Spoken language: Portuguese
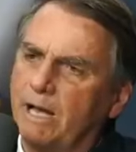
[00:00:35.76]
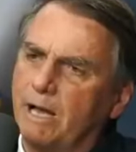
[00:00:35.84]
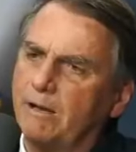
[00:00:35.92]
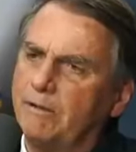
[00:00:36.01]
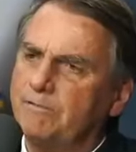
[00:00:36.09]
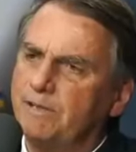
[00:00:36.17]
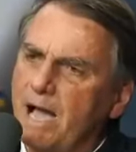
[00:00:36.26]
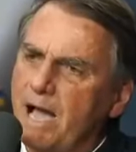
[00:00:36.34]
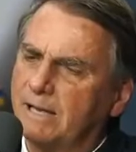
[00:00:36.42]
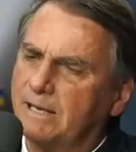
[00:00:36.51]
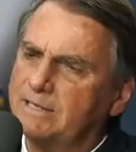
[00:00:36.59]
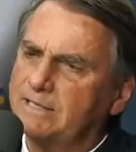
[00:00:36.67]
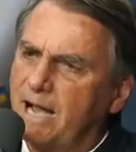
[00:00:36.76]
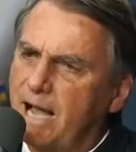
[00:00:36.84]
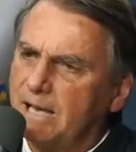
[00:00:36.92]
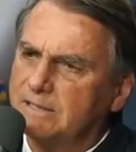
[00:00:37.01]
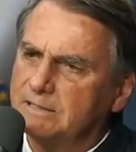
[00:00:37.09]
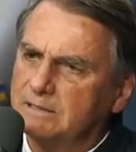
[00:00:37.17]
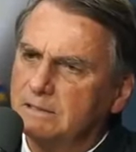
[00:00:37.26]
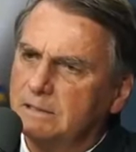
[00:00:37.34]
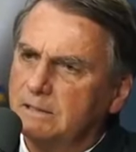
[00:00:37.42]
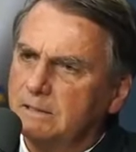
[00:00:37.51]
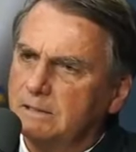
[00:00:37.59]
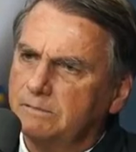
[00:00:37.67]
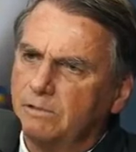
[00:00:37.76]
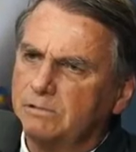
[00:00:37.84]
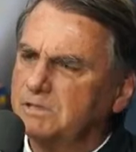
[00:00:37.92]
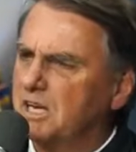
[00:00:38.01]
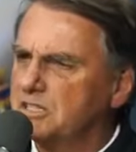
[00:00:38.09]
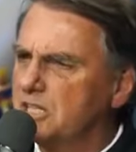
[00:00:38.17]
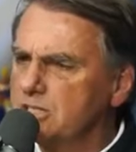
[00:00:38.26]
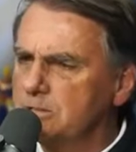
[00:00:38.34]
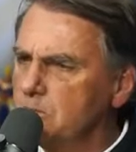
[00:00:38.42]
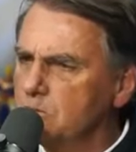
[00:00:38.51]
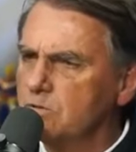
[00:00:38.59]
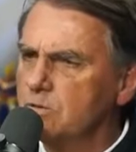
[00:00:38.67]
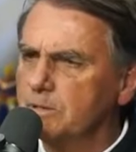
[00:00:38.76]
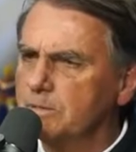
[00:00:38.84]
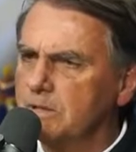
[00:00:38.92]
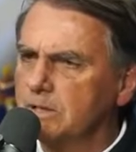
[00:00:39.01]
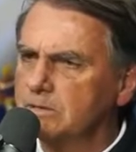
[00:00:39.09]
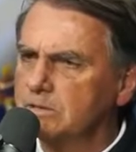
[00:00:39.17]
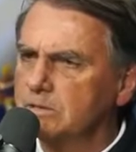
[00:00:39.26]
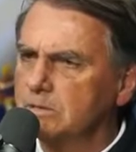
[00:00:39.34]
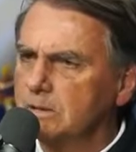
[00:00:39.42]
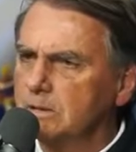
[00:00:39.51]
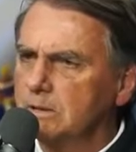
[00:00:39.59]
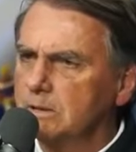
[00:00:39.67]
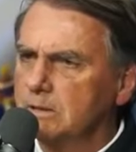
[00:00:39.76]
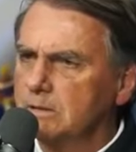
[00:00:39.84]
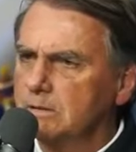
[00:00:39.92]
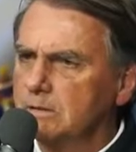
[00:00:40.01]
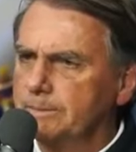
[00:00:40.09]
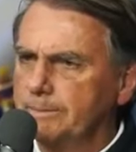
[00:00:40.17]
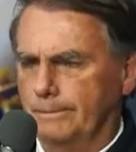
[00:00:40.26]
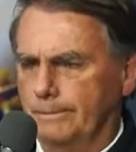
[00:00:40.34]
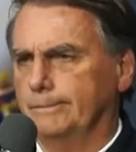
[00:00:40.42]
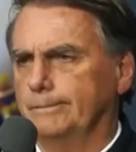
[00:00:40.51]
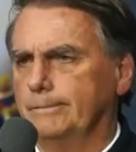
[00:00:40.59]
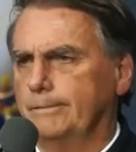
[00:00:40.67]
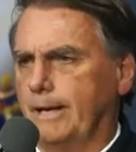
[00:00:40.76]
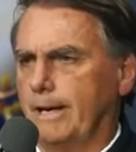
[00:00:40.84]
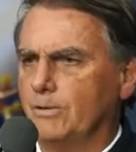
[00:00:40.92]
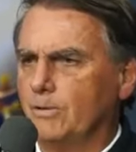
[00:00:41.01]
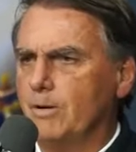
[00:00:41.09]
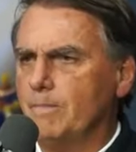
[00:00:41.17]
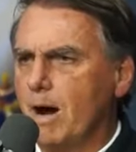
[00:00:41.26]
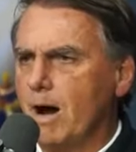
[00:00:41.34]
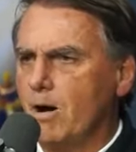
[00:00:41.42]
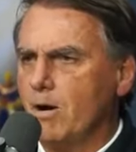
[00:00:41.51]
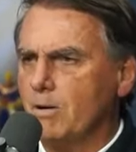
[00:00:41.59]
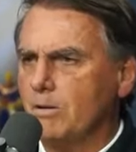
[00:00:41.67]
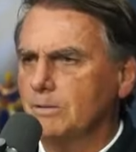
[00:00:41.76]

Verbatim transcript: lá, Viagra, Cialis. Sim. Foram 300 mil comprimidos. Pô, um cara normal. Mas